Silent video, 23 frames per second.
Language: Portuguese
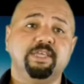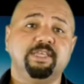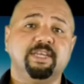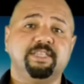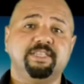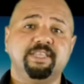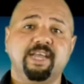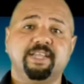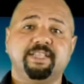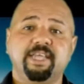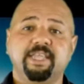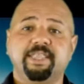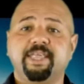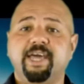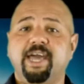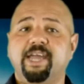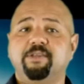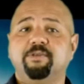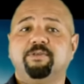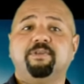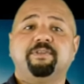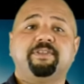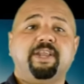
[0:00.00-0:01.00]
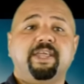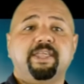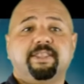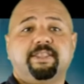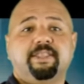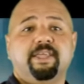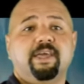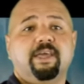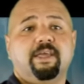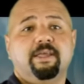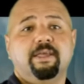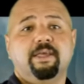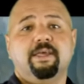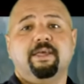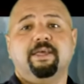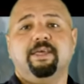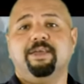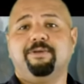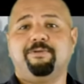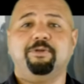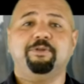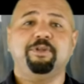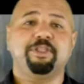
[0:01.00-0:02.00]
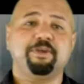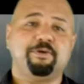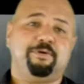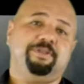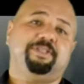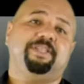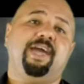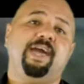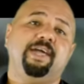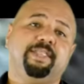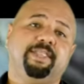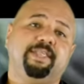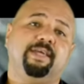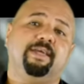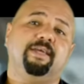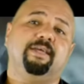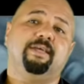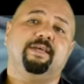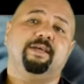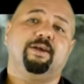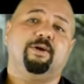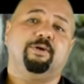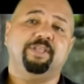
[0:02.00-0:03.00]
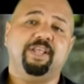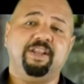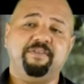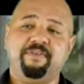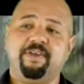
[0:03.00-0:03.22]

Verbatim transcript: e já tinha até saído do 3D. E quando isso acontece, quando ele